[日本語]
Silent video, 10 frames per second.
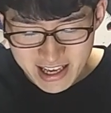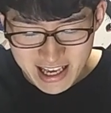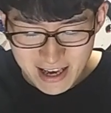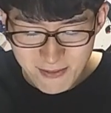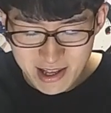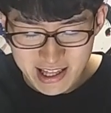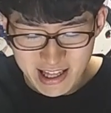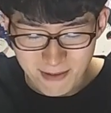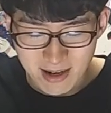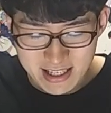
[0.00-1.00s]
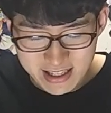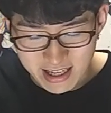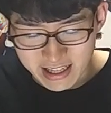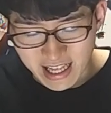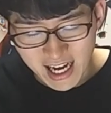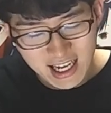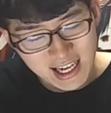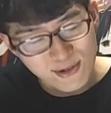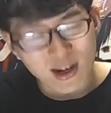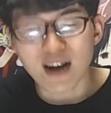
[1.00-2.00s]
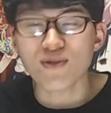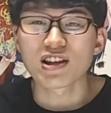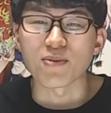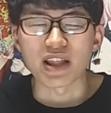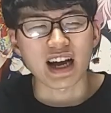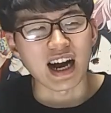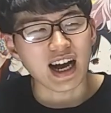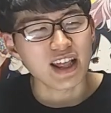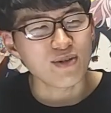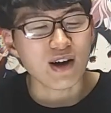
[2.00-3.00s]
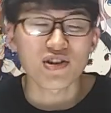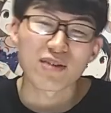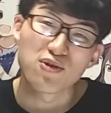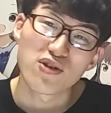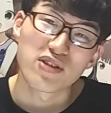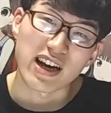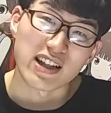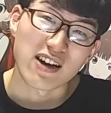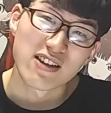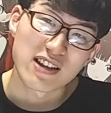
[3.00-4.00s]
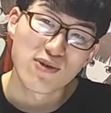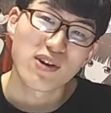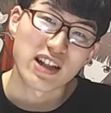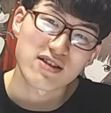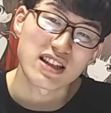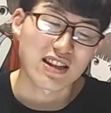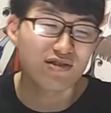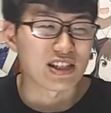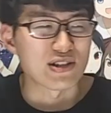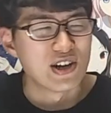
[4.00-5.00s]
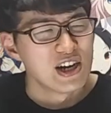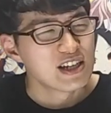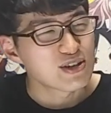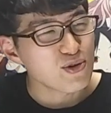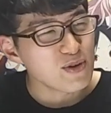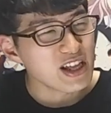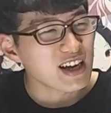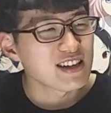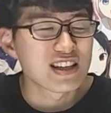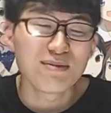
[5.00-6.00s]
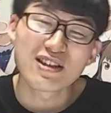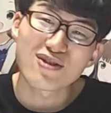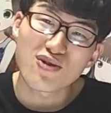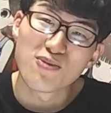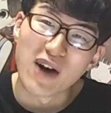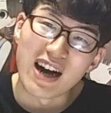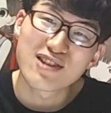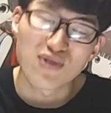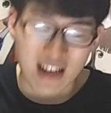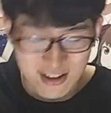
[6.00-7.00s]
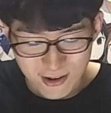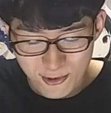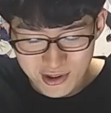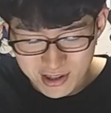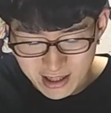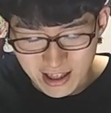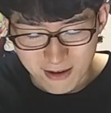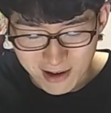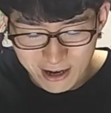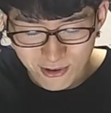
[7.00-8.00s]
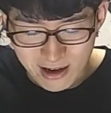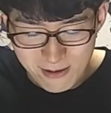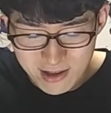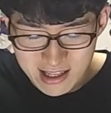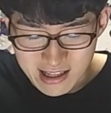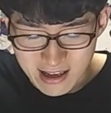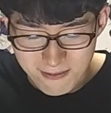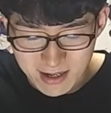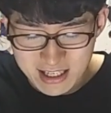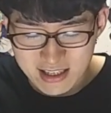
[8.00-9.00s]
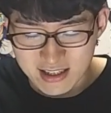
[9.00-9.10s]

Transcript: えー、見てました。で、明かりの過去にもなんか、明かりの過去ってもどんどんなんか記憶がなくなってるんですけど、そこもなんか秘密ちょっとありそうだなとか思ってね、まあ今回は見てまし